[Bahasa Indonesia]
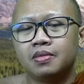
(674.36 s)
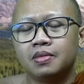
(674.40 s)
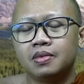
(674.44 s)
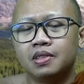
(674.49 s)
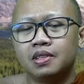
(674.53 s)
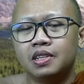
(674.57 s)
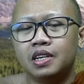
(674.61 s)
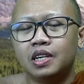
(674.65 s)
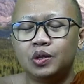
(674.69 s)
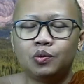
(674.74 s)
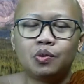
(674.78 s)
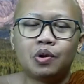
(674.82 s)

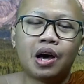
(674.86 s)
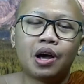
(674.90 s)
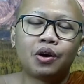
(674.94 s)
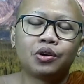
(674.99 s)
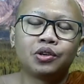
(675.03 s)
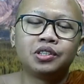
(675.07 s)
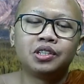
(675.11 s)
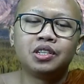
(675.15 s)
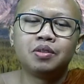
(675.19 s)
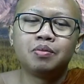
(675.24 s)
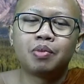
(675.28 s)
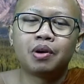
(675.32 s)
Itu
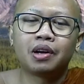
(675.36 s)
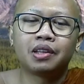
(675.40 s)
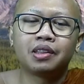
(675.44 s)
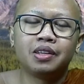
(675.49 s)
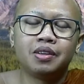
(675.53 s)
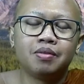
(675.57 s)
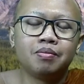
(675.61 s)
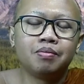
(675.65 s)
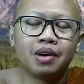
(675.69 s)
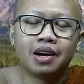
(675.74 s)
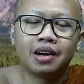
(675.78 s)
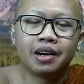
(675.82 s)
harus
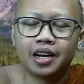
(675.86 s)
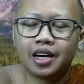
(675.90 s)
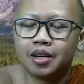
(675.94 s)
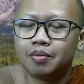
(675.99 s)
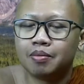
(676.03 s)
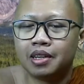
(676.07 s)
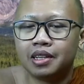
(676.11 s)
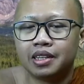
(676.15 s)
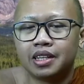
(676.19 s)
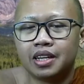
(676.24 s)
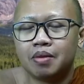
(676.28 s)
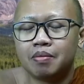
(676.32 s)
dipertimbangkan
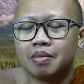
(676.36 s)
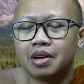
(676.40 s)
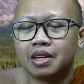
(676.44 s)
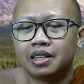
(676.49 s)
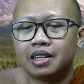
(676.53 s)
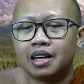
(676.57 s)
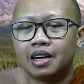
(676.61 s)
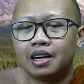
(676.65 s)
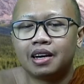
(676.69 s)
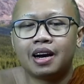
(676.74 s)
matang-matang.